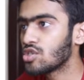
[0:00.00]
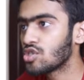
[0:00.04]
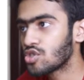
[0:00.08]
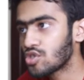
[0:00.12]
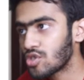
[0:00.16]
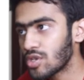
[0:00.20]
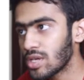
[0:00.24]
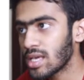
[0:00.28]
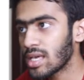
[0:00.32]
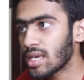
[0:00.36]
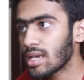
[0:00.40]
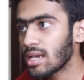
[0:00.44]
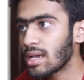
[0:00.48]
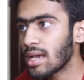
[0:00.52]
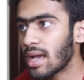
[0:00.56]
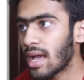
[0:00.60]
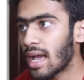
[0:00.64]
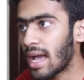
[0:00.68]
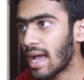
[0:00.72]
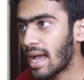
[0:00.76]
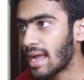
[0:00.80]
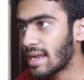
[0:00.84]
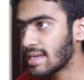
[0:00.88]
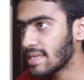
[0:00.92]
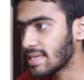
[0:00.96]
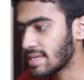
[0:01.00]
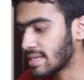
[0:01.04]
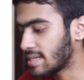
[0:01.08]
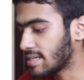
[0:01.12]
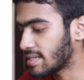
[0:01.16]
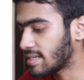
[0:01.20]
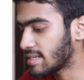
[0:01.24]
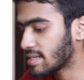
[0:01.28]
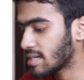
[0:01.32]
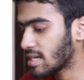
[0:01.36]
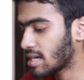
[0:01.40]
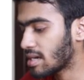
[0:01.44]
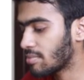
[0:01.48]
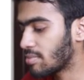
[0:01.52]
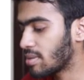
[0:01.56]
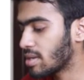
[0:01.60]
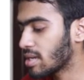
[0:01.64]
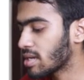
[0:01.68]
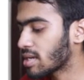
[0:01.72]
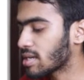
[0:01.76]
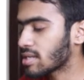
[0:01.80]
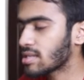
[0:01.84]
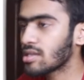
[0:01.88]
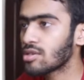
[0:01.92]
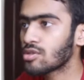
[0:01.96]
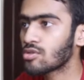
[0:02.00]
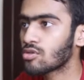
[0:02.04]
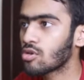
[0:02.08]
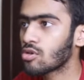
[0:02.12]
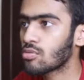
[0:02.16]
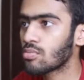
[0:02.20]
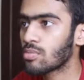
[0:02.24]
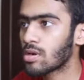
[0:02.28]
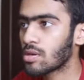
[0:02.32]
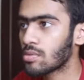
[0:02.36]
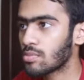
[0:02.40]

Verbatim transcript: ஸ்ட்ரிங் அண்ட் இன்ட் அப்படிங்கிறத ஸ்டோர்